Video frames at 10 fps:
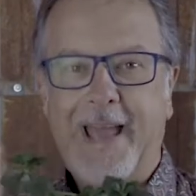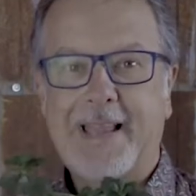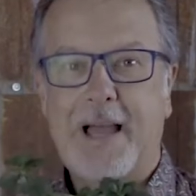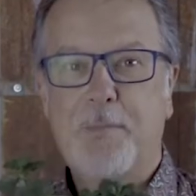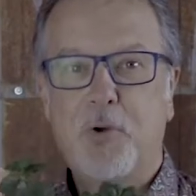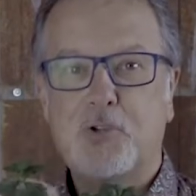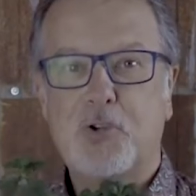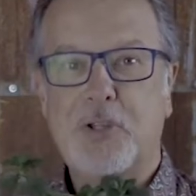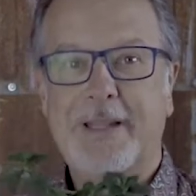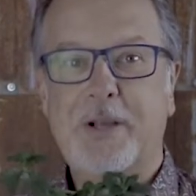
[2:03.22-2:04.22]
être en
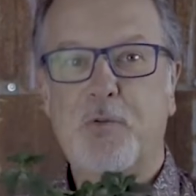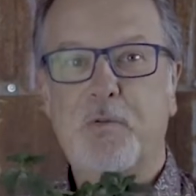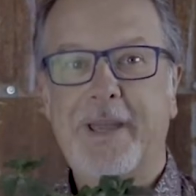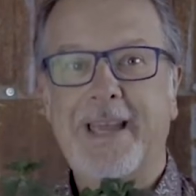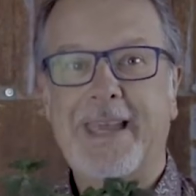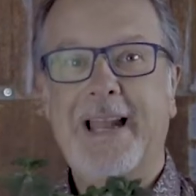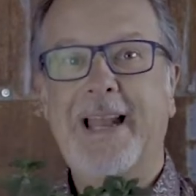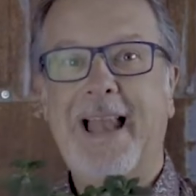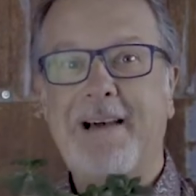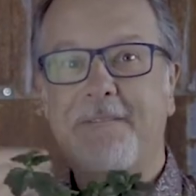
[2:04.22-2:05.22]
mesure de découvrir quel
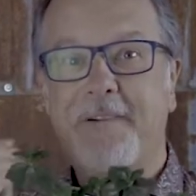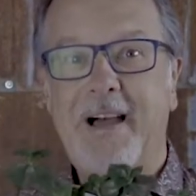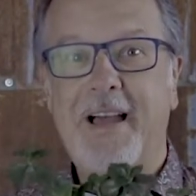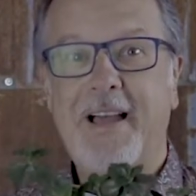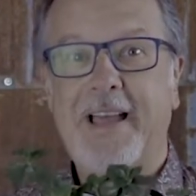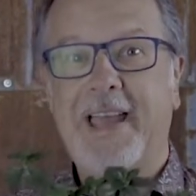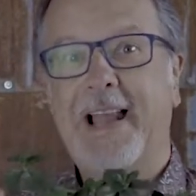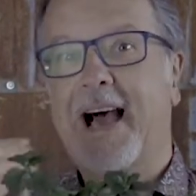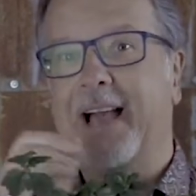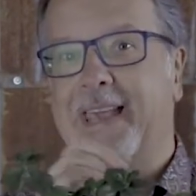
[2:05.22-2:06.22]
est l'avant et
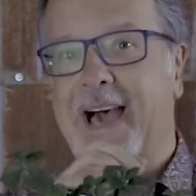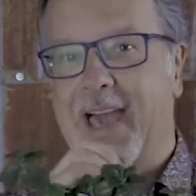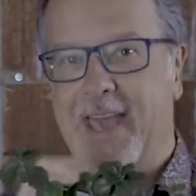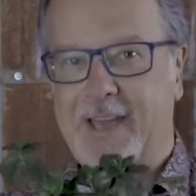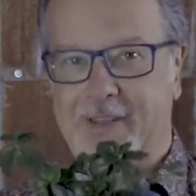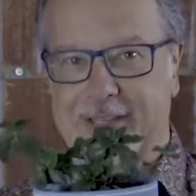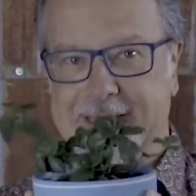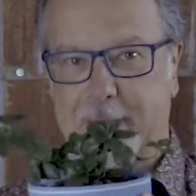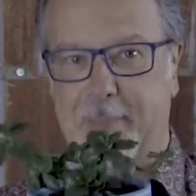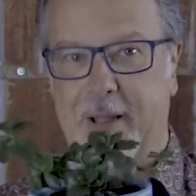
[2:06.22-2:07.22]
l'arrière de
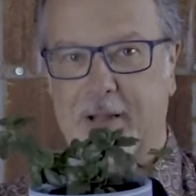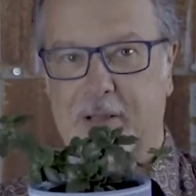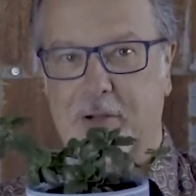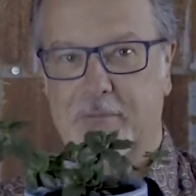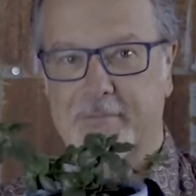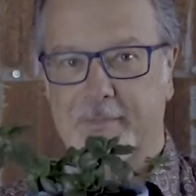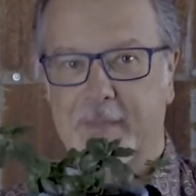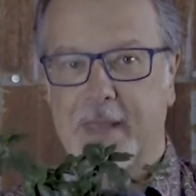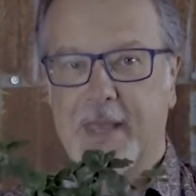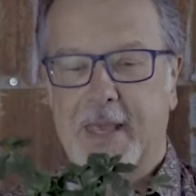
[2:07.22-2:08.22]
cette plante-là?
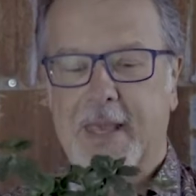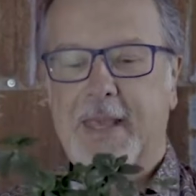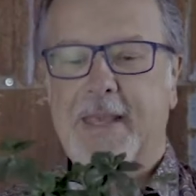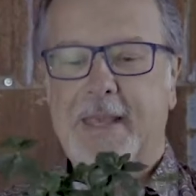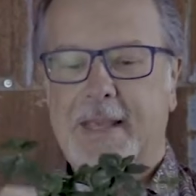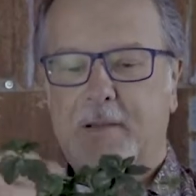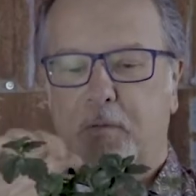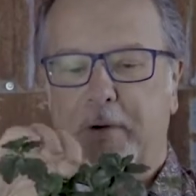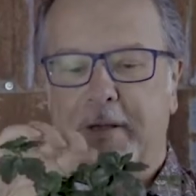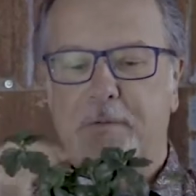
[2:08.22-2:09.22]

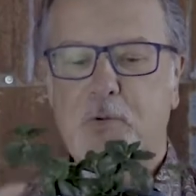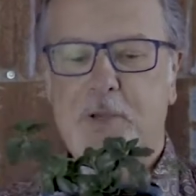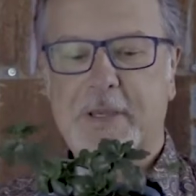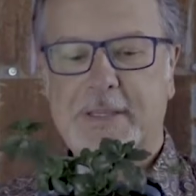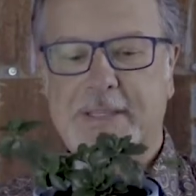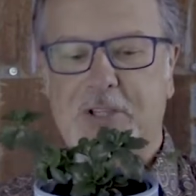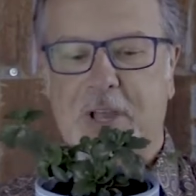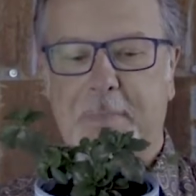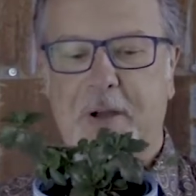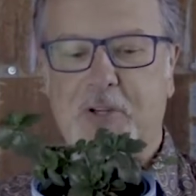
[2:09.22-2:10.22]
Voyez-vous que si je
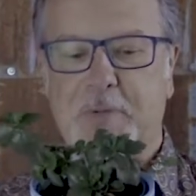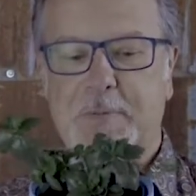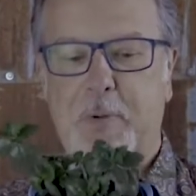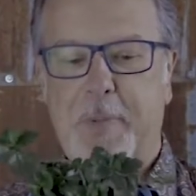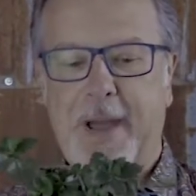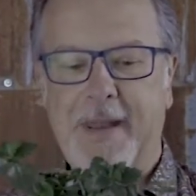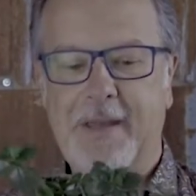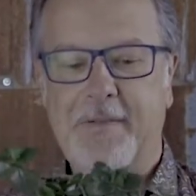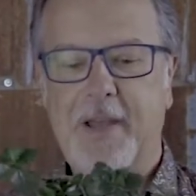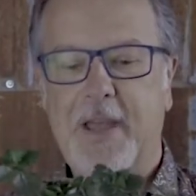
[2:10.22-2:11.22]
la penche un petit peu par en
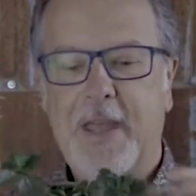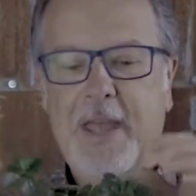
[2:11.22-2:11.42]
avant,